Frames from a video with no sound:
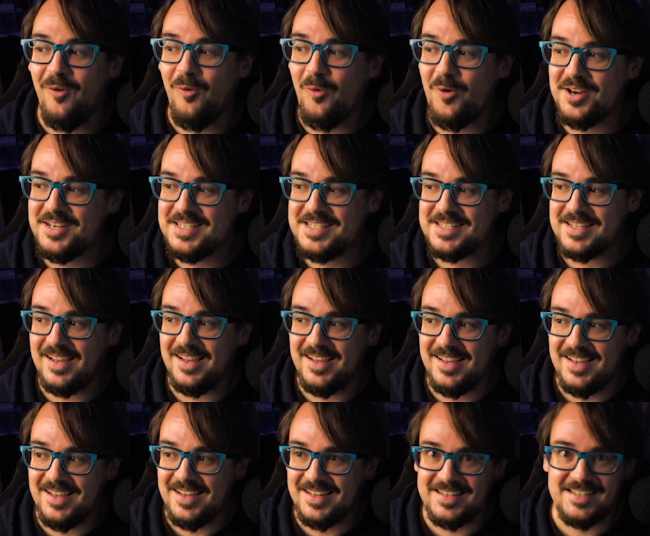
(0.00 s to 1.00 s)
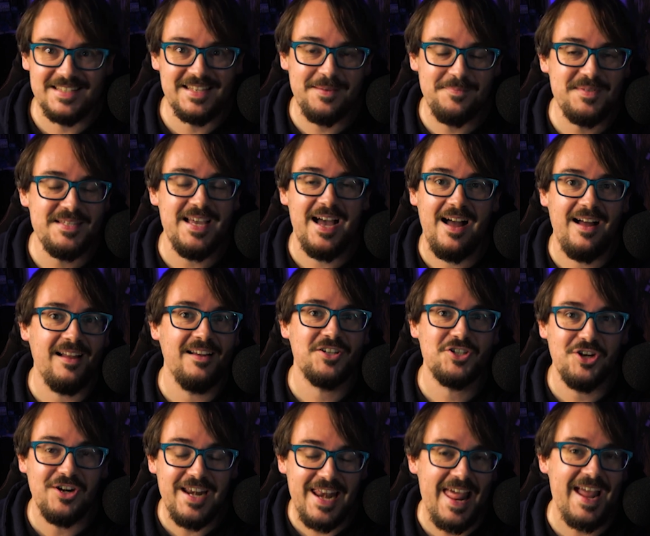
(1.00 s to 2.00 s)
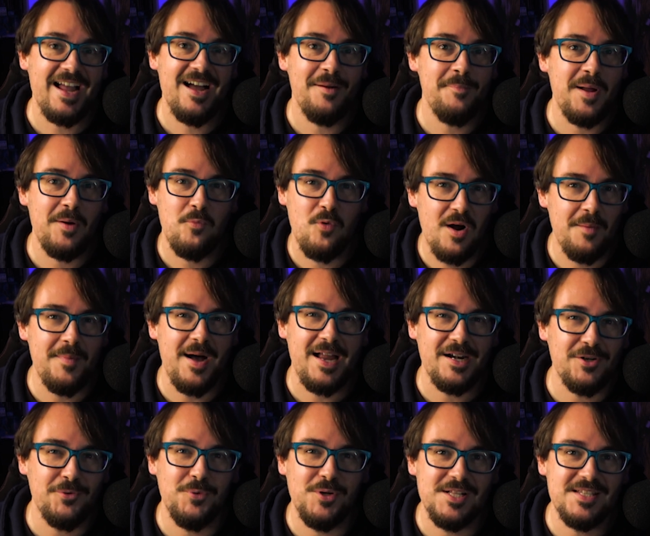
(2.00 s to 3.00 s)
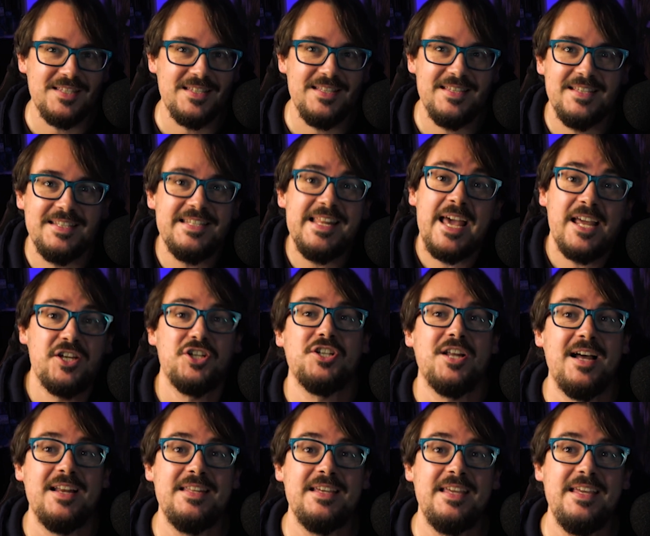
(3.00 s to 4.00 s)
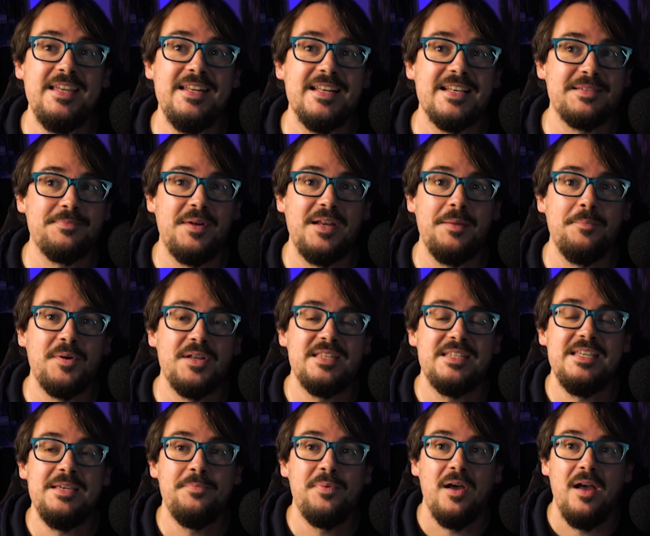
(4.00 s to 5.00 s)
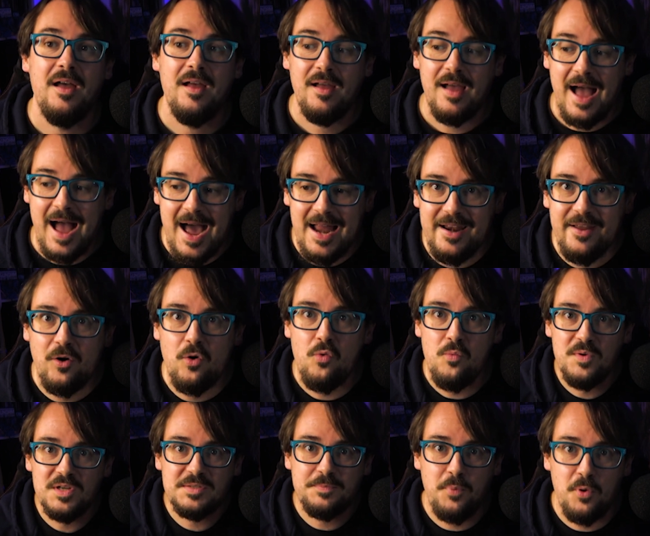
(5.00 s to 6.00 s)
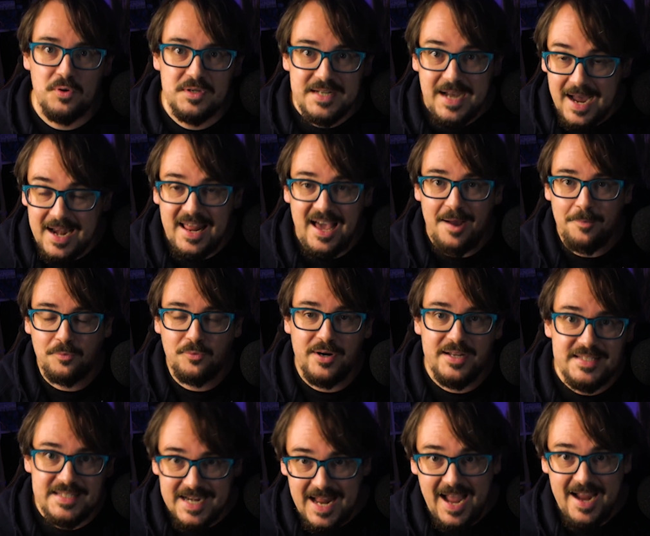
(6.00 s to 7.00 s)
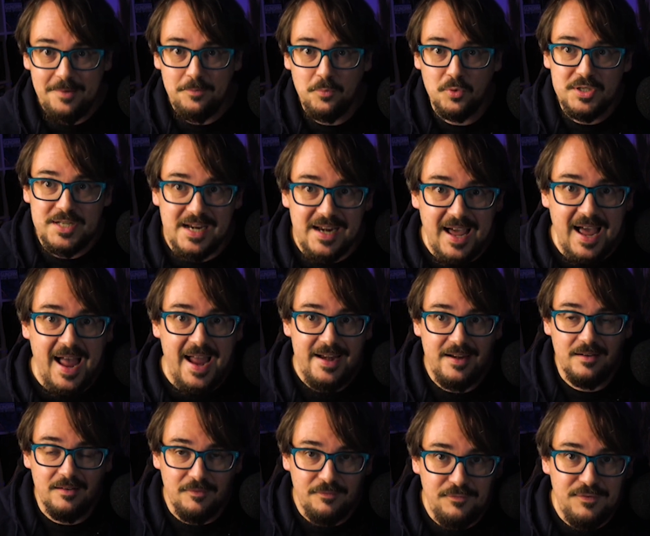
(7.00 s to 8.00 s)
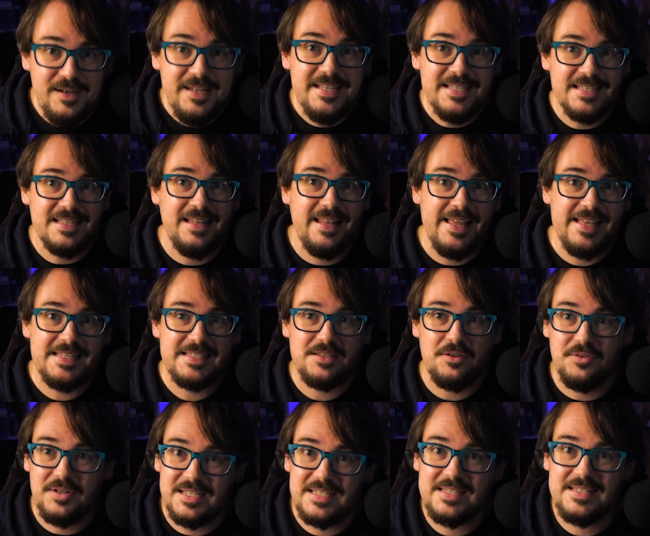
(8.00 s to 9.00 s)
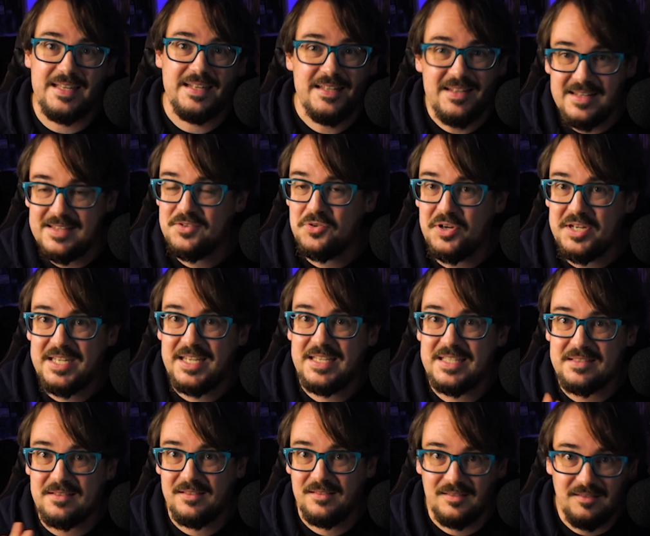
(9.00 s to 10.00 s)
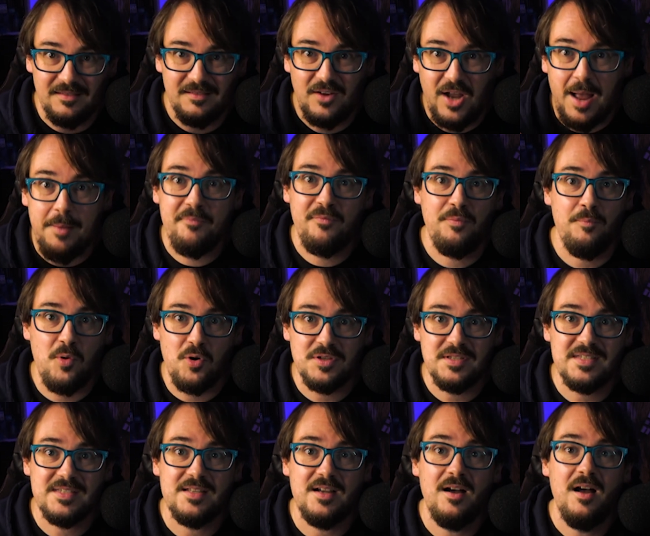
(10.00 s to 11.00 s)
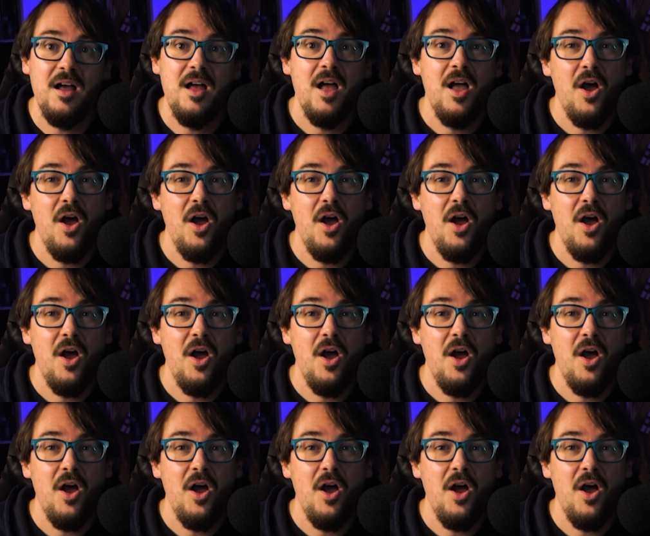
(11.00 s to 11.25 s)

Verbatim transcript: Und äh, das gibt es ja schon länger bei Warhammer Underworlds, diese Deckstrategie, dass man im Prinzip alle Ruhmespunkte, alle Upgrades in ein Modell reinfließen lässt. Und das ist dann so richtiges Kampfmonster.